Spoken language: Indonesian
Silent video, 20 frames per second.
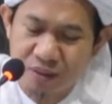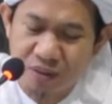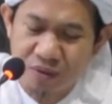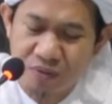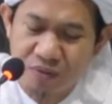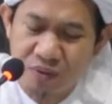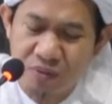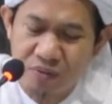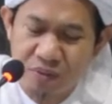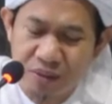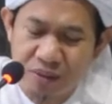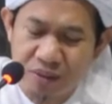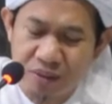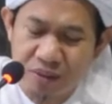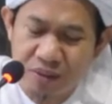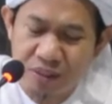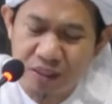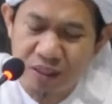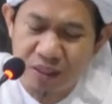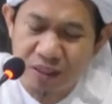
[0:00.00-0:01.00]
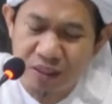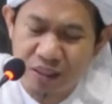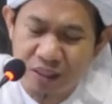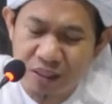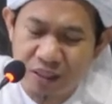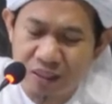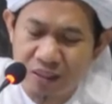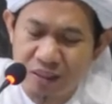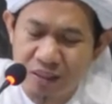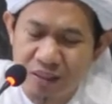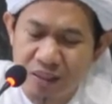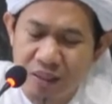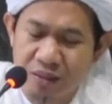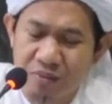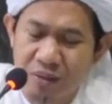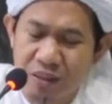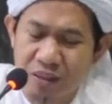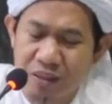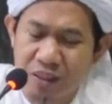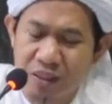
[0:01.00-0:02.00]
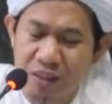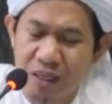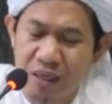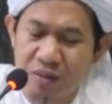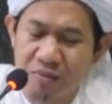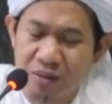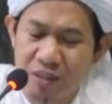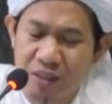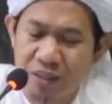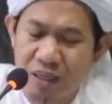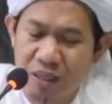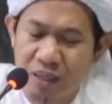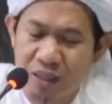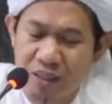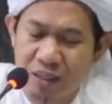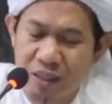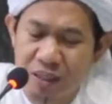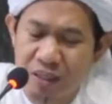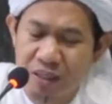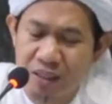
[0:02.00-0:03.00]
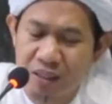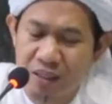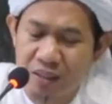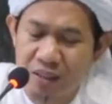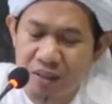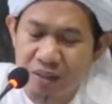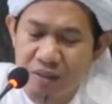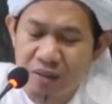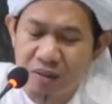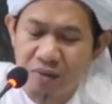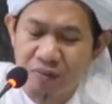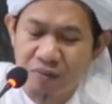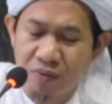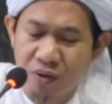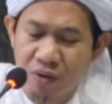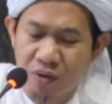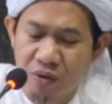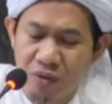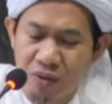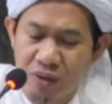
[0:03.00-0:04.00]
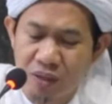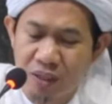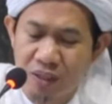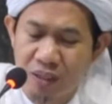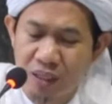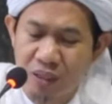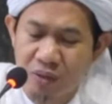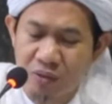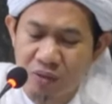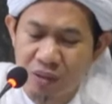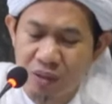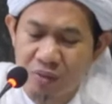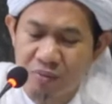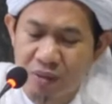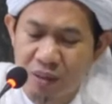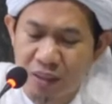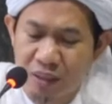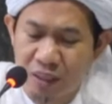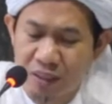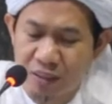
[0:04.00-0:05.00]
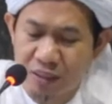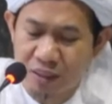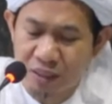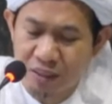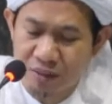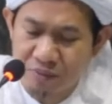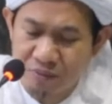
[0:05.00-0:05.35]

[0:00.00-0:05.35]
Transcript: fi masjidina di masjid kami hadza ini faqala lalu ia berkata